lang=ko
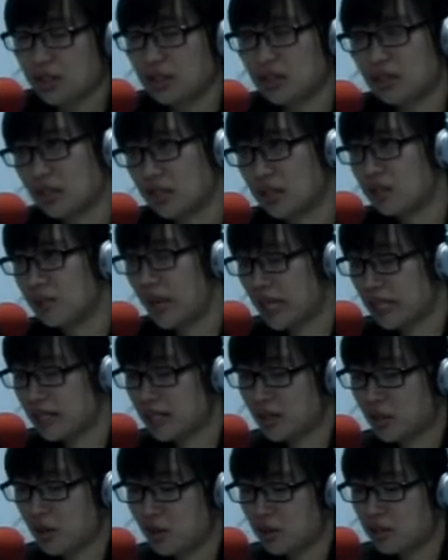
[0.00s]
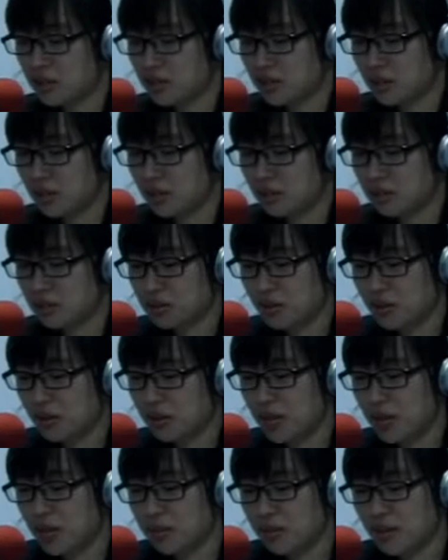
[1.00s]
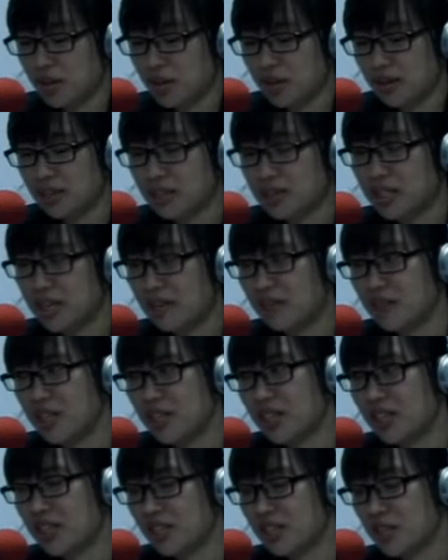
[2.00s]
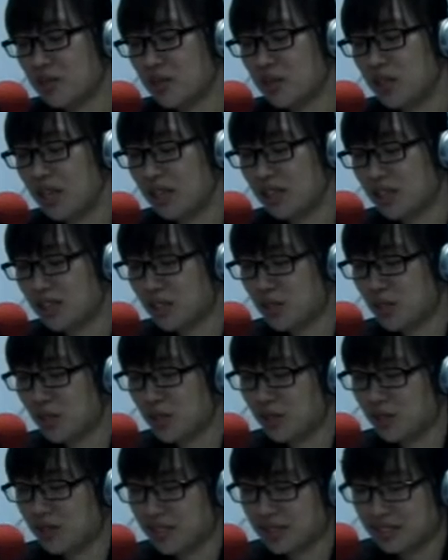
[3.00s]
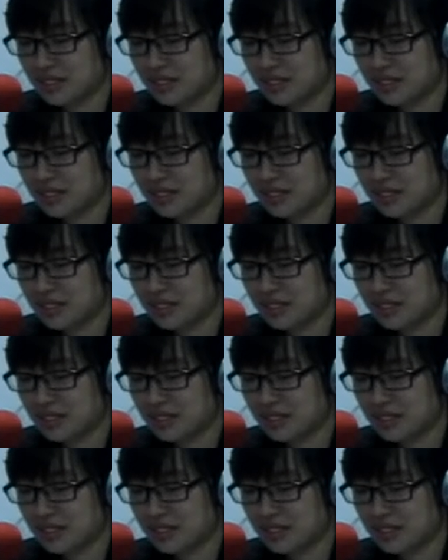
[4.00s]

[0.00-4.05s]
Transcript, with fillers: 그 많은 걱정, 설레임에 잠들기가 쉽지 않았죠.